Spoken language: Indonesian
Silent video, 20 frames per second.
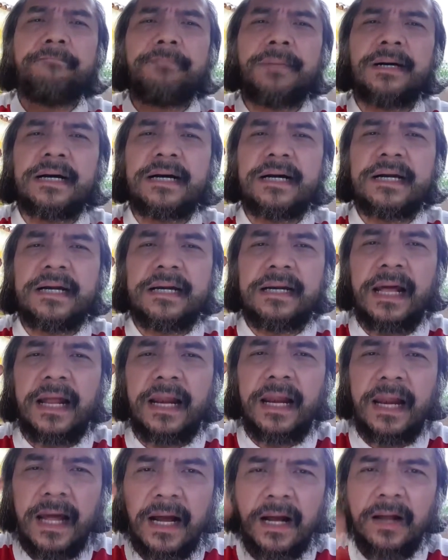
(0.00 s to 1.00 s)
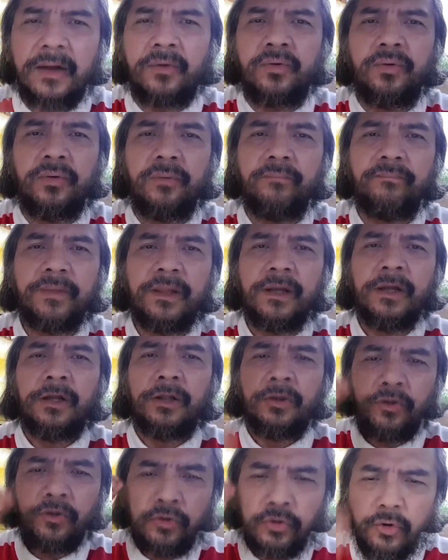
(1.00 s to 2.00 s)
mengenal aku.
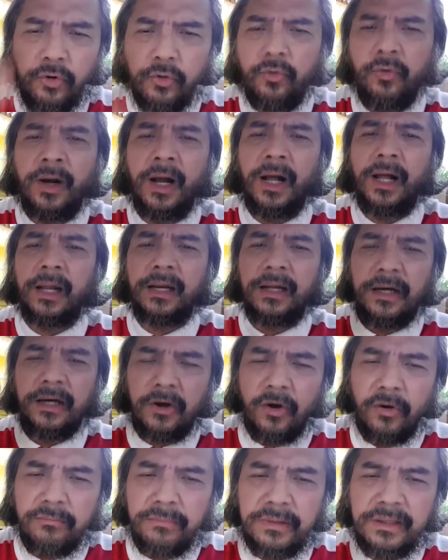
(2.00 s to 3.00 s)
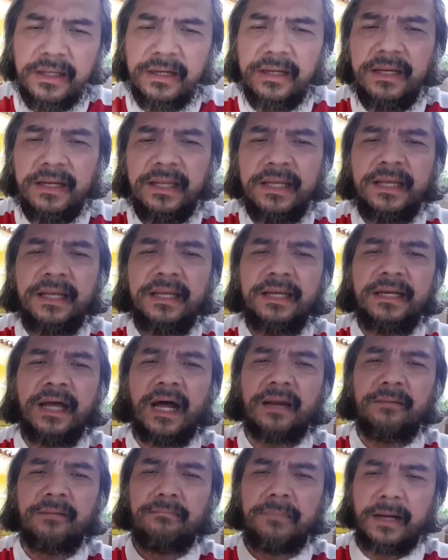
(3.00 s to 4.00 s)
Tuhan engkau menyelidiki
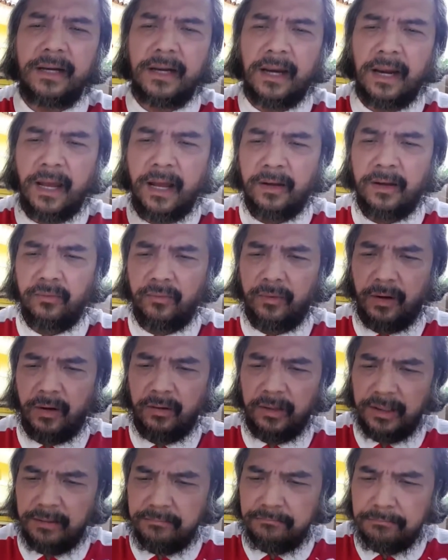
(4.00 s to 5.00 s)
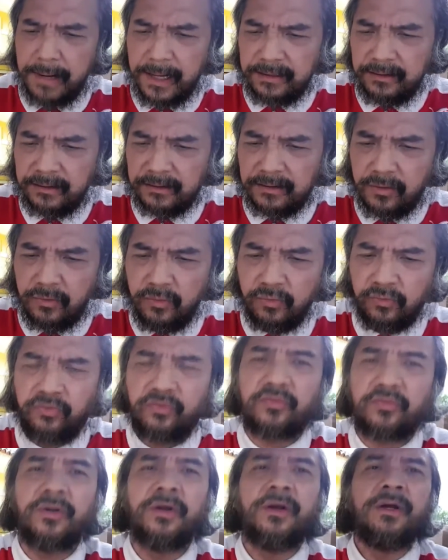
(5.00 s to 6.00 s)
dan mengenal aku. Kalau kita baca
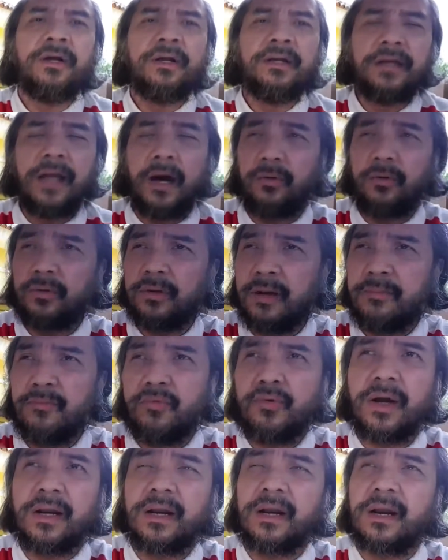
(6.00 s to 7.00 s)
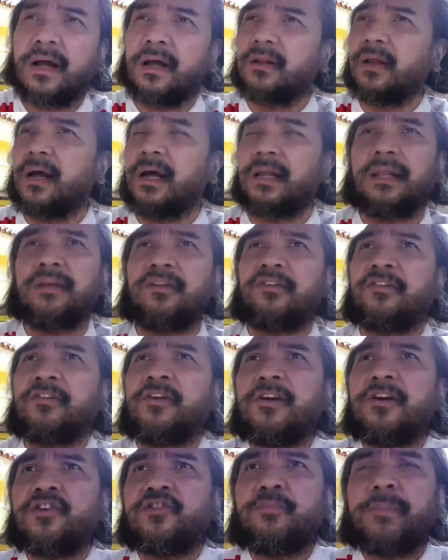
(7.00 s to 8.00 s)
terus Daud terbuka dan kata-kata,
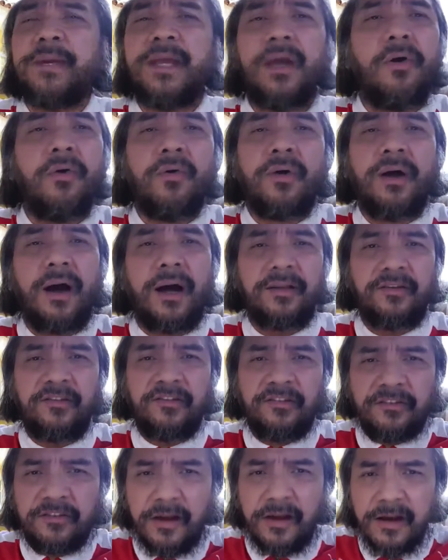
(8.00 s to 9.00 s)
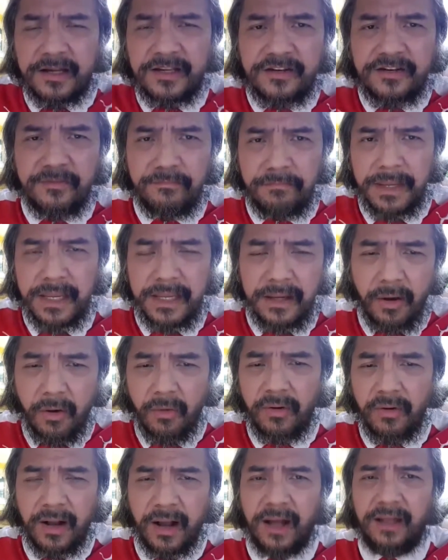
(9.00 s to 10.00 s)
Search me, O God, search me,
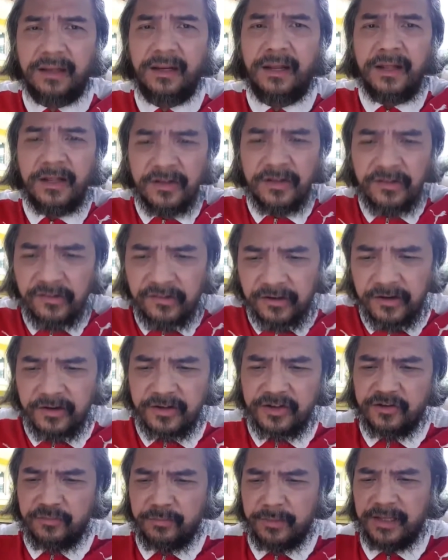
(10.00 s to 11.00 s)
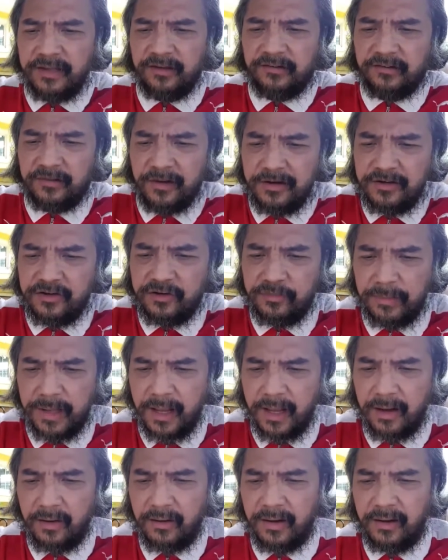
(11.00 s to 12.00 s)
O God, search me, search
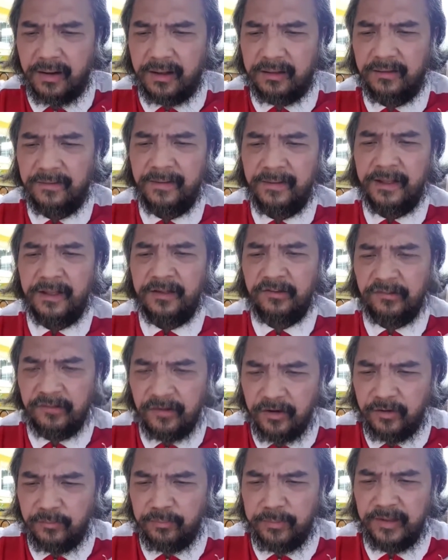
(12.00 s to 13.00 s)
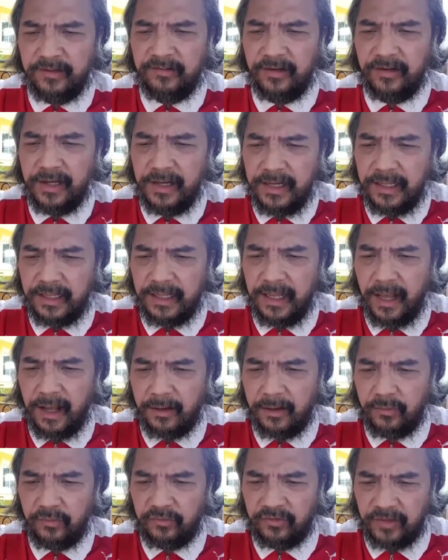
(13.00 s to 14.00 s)
me, O God, search me, selidiki
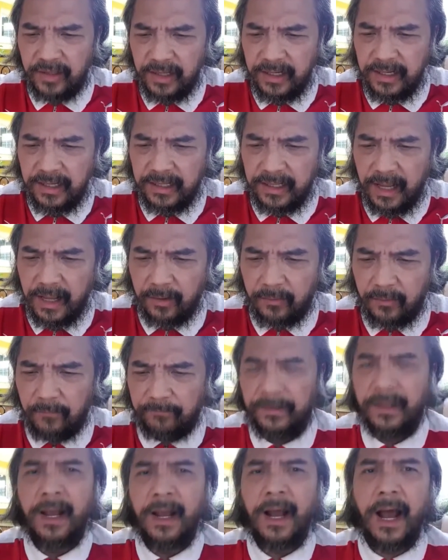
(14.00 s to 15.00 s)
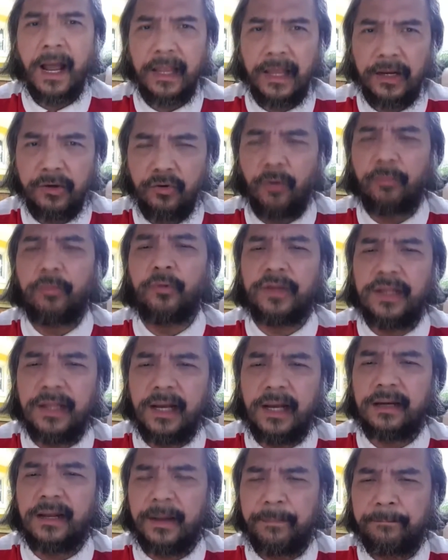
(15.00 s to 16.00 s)
aku, selidiki aku. Ayat
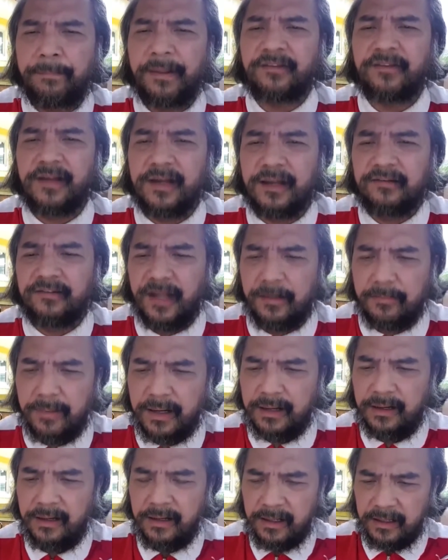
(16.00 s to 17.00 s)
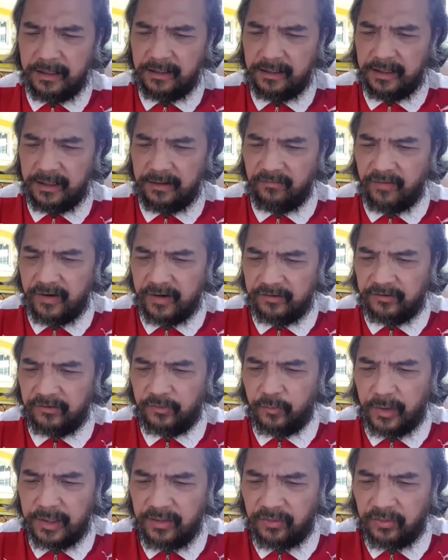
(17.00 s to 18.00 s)
23 dari pasal yang sama, the verse
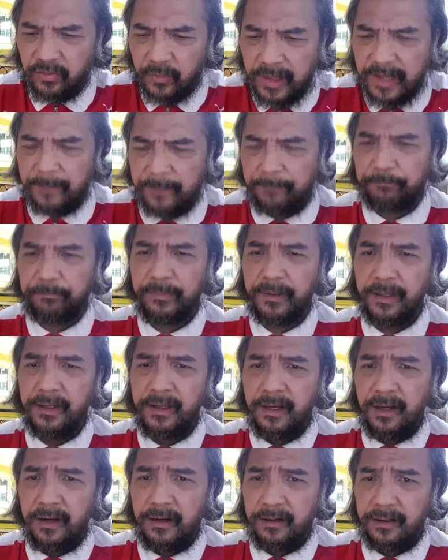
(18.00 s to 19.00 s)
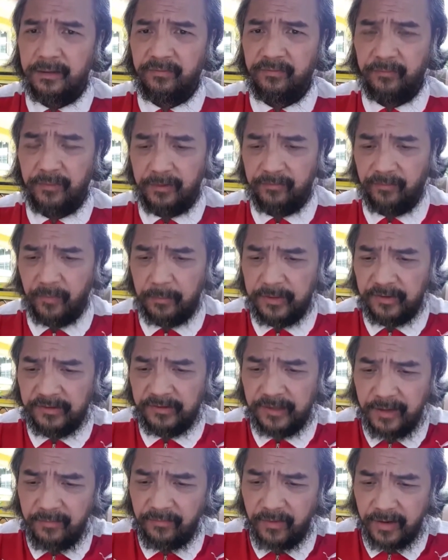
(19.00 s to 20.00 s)
23, from the
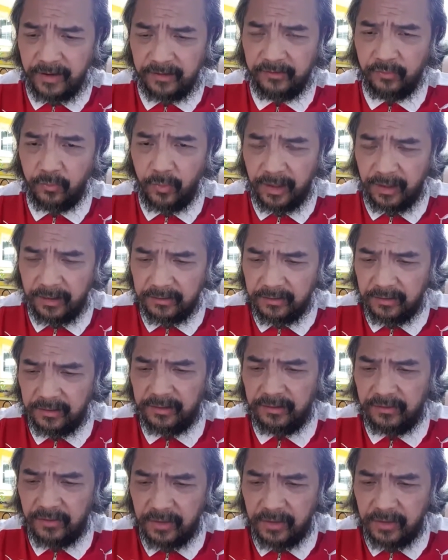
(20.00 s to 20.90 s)
same verse 139,